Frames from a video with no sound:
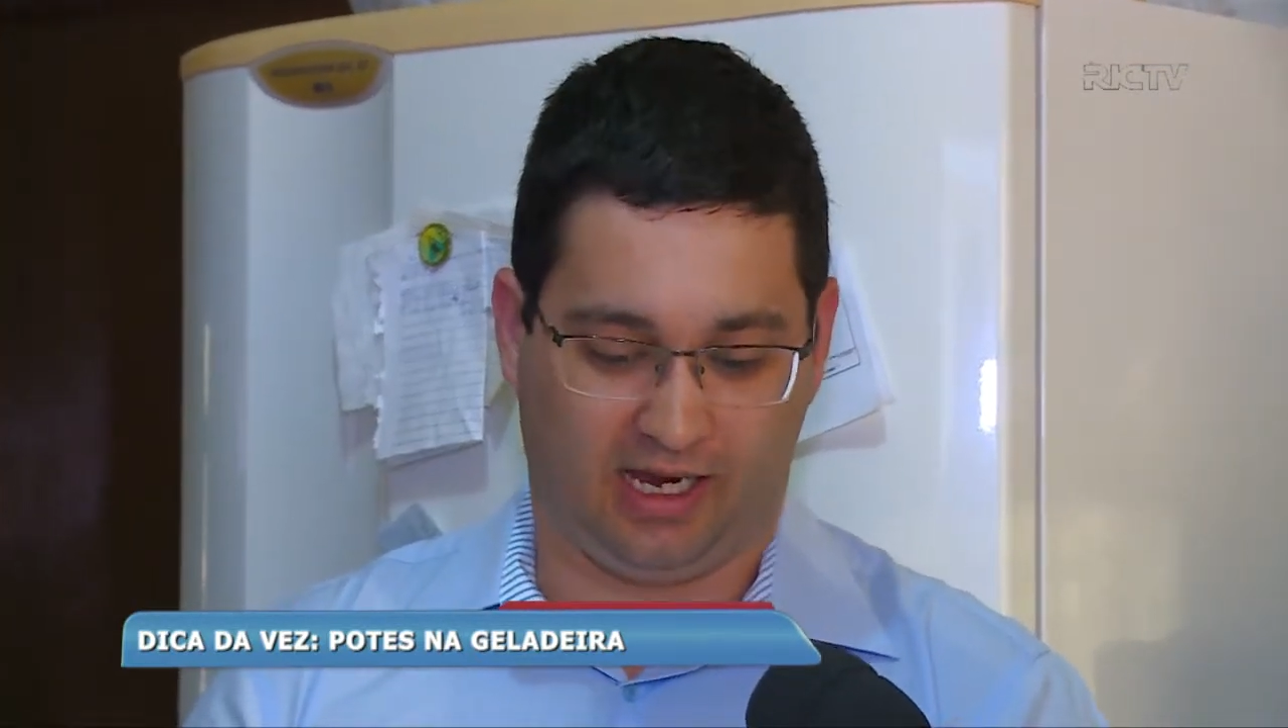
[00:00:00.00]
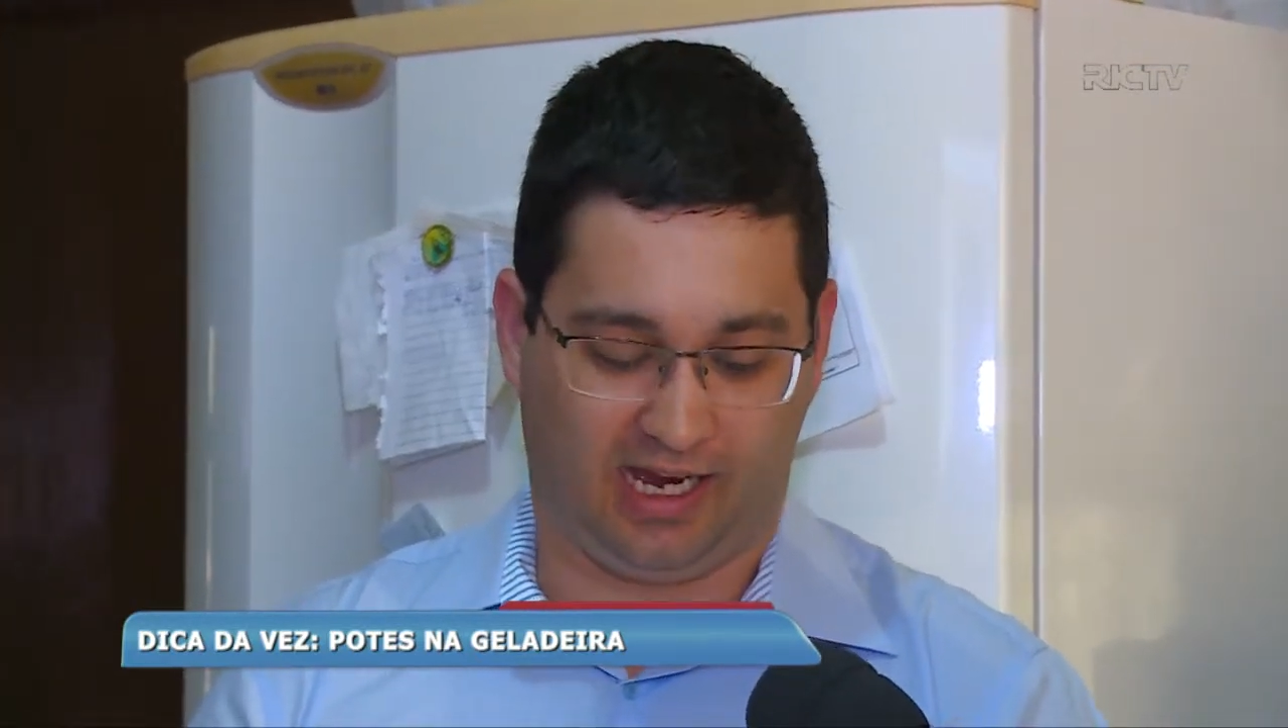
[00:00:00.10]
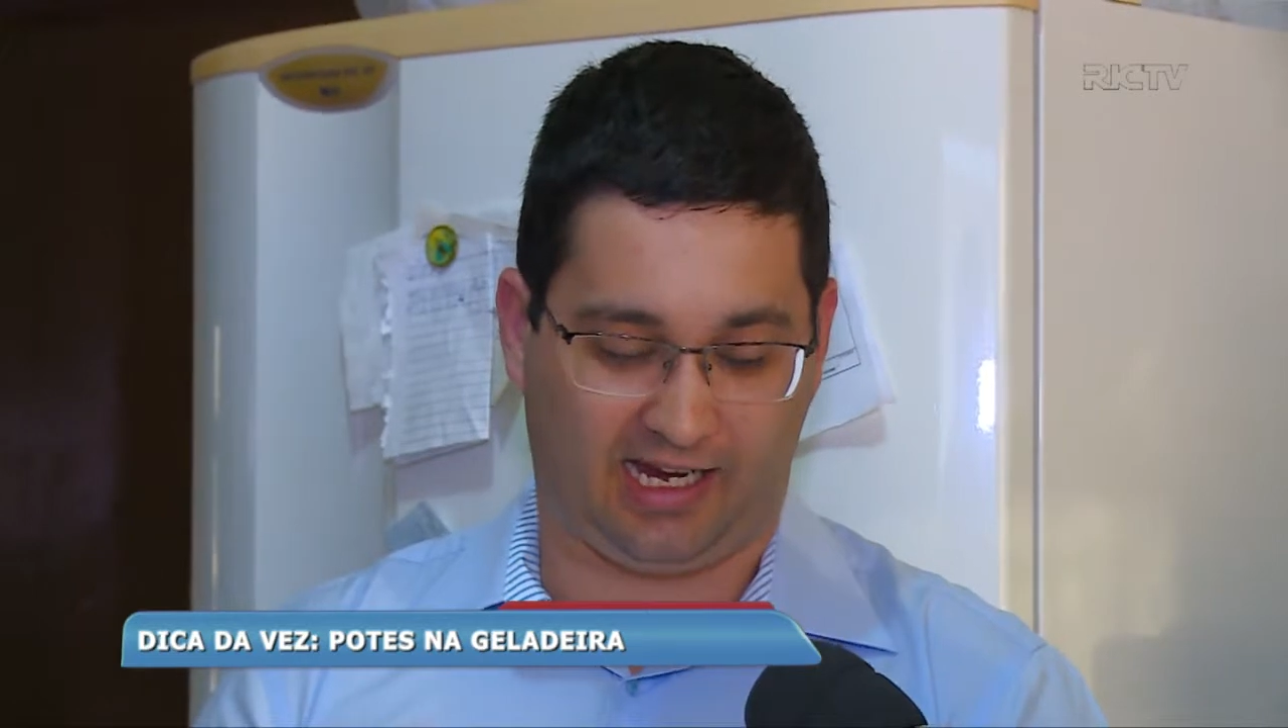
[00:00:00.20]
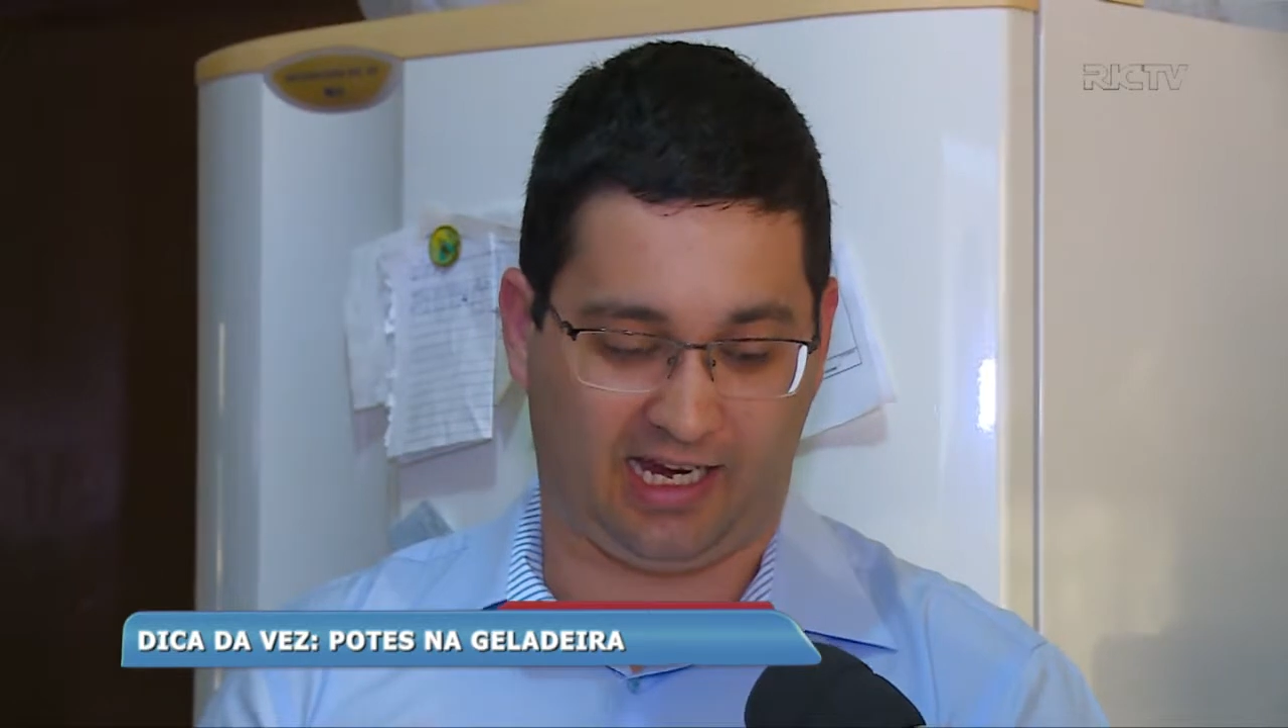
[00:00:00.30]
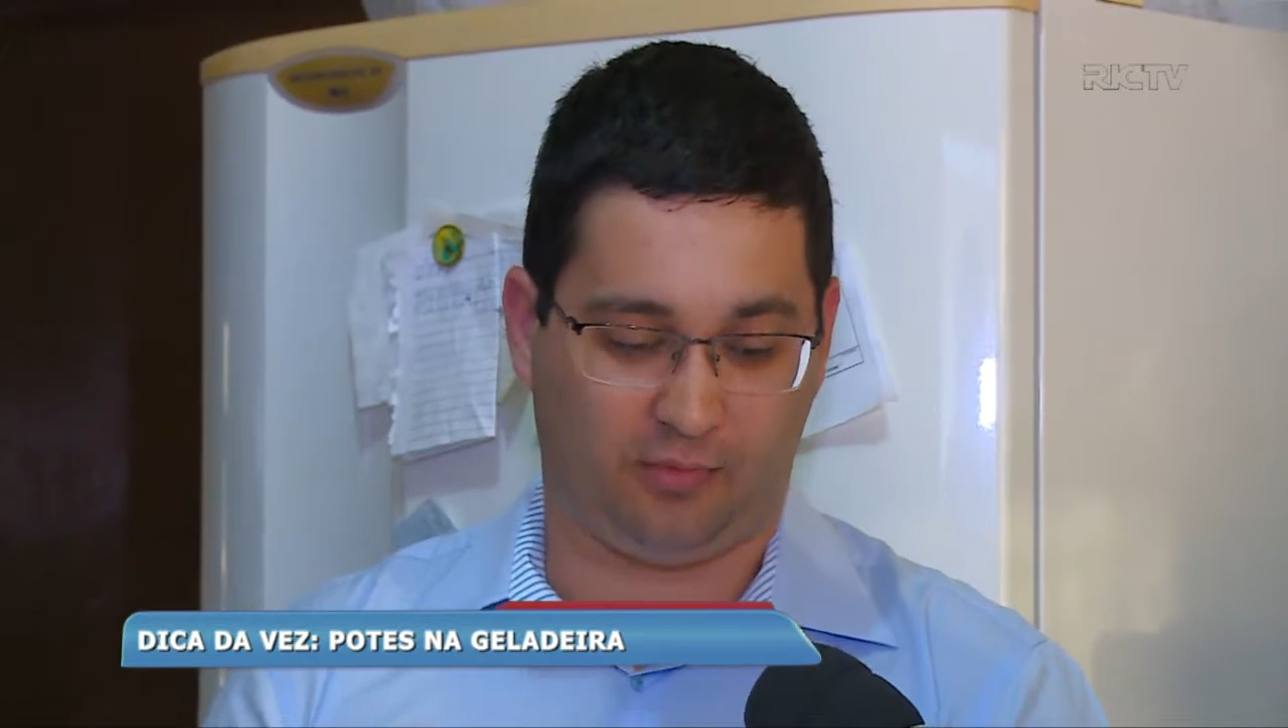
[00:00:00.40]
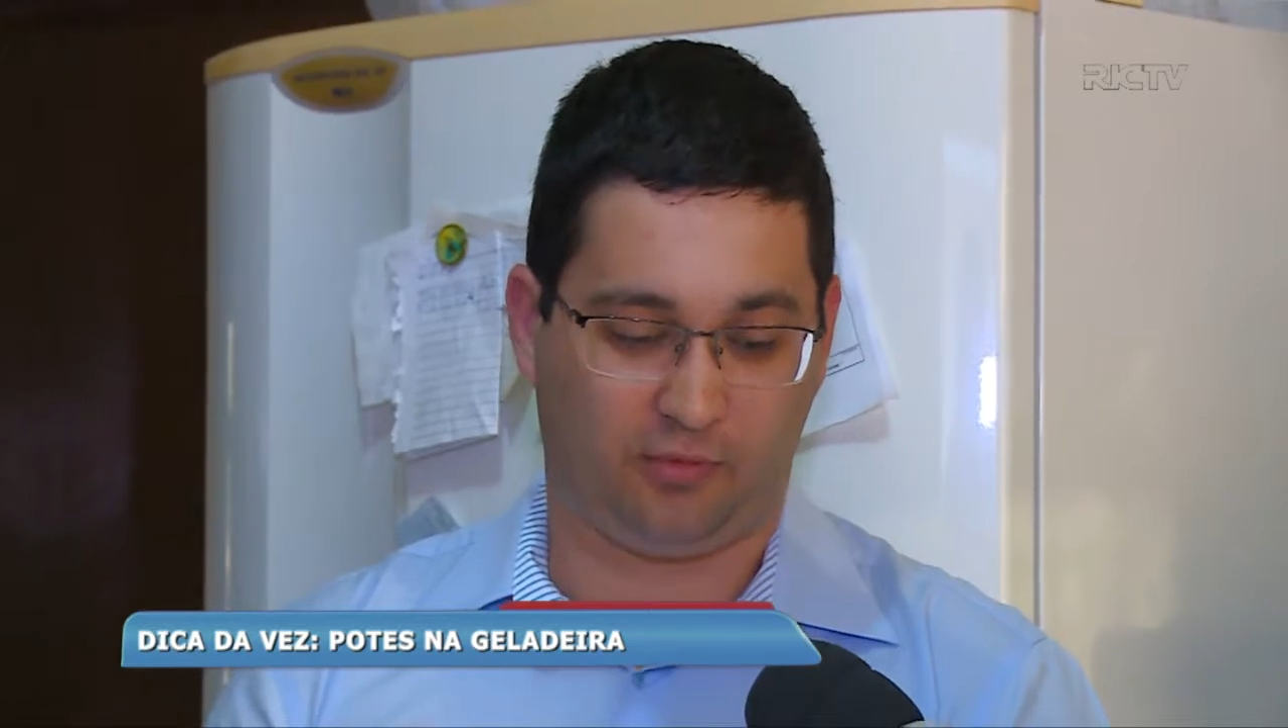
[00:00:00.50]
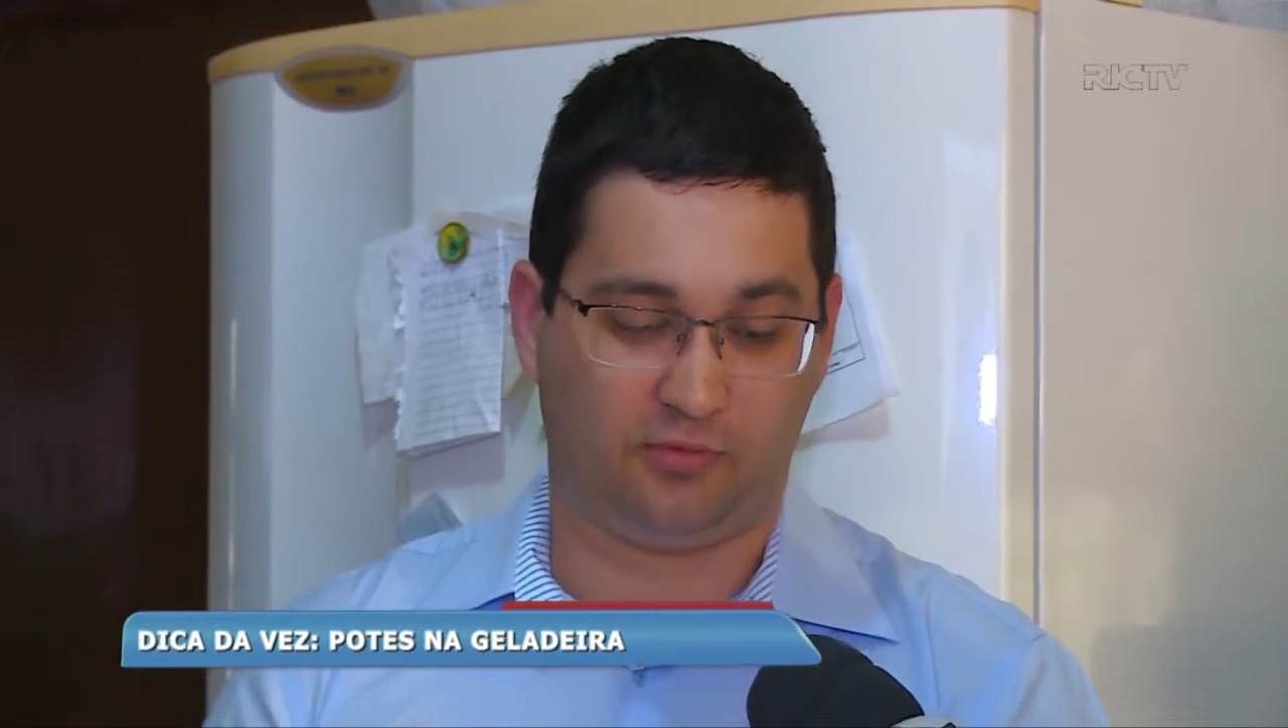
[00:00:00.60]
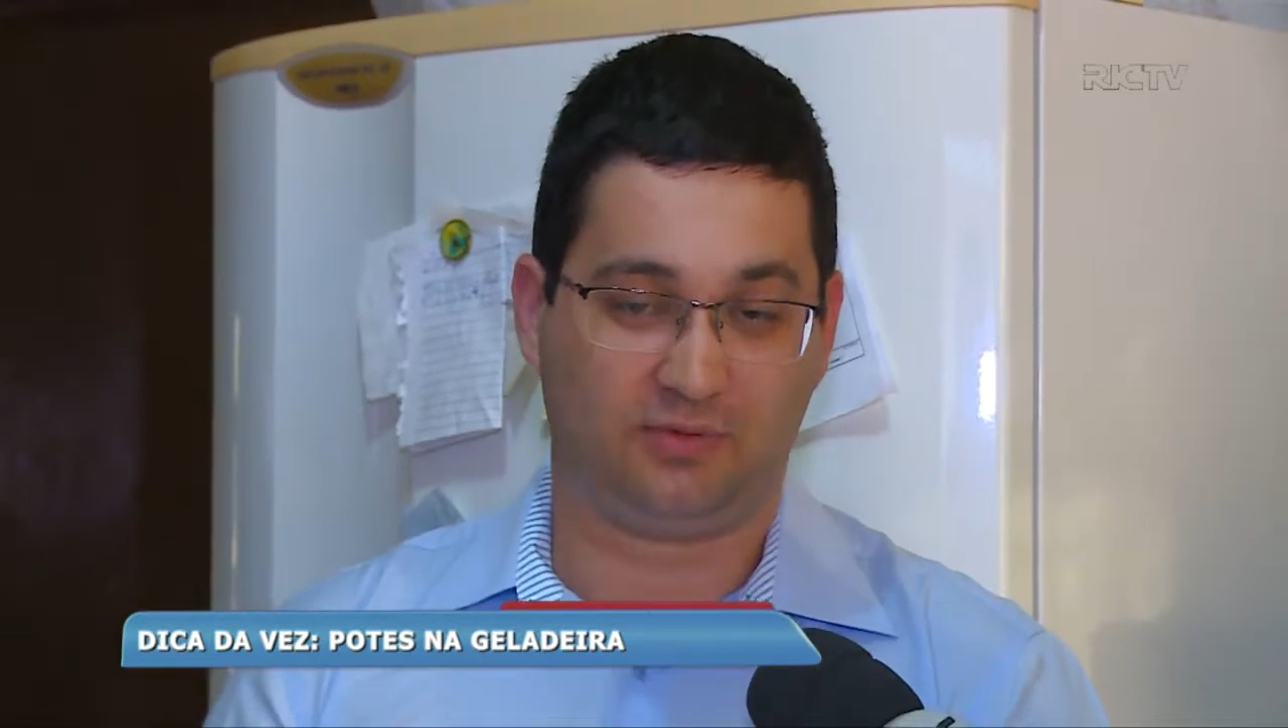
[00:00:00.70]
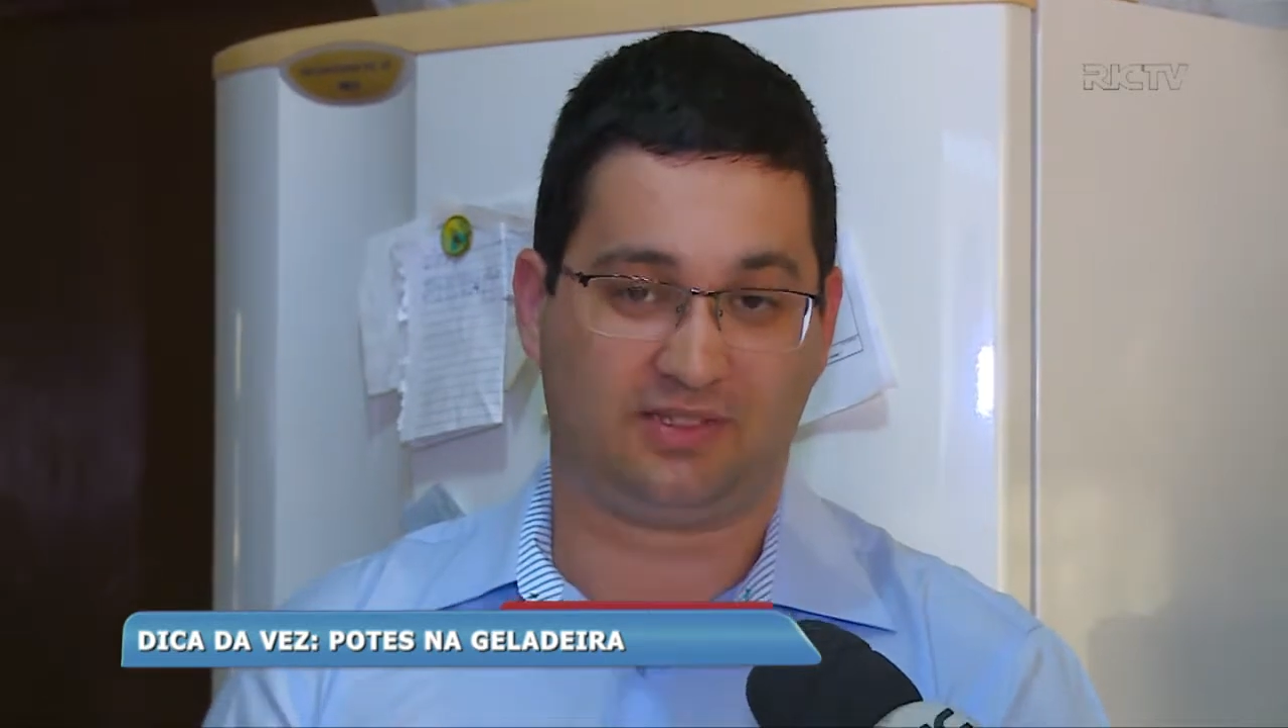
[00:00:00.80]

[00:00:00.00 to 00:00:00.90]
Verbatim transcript: acabam